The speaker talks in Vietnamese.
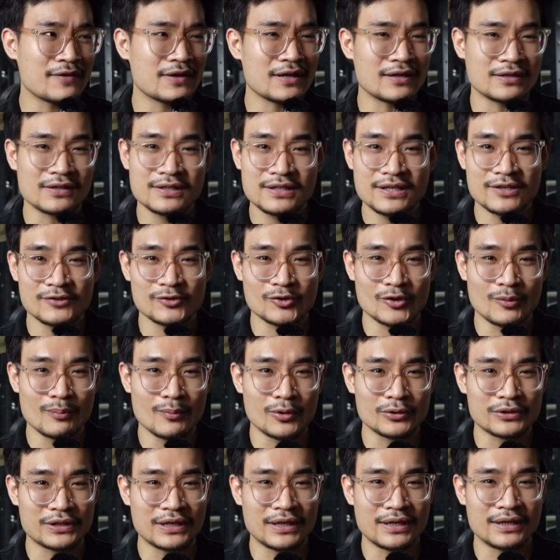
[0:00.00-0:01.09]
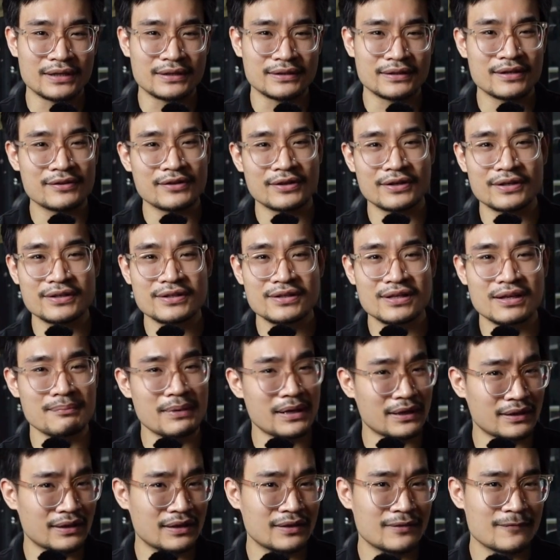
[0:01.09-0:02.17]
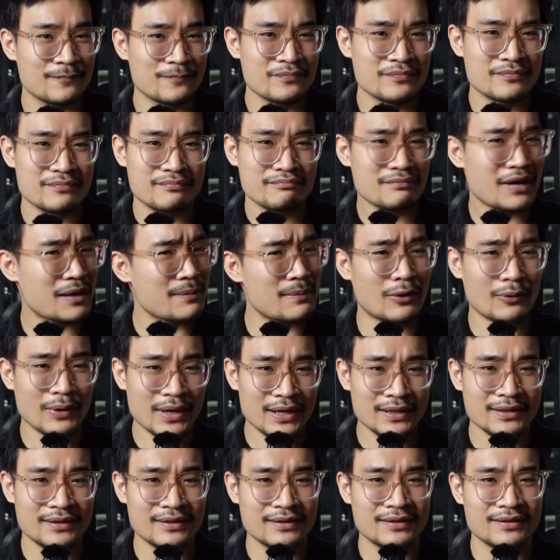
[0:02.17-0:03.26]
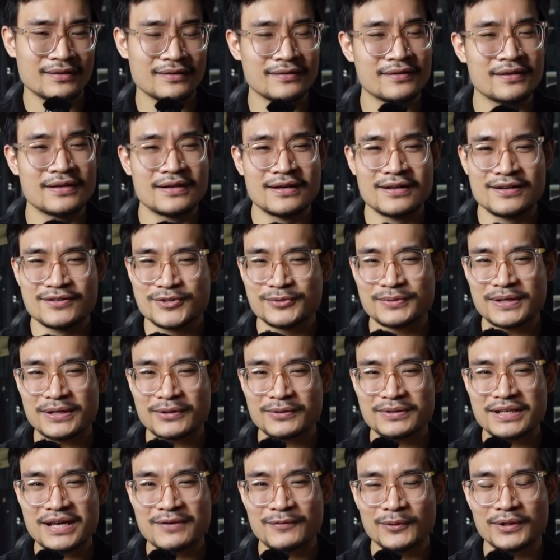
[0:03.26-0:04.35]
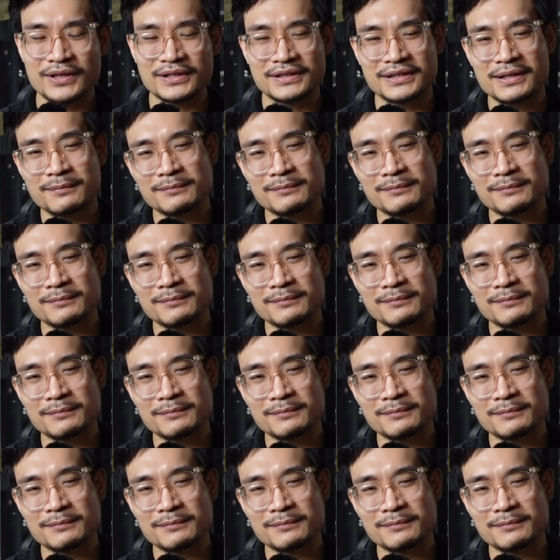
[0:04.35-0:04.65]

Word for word: với cả cơ địa số một thể hình thế giới như là mình ấy, bay màu hết. Chúng ta có nhà vô địch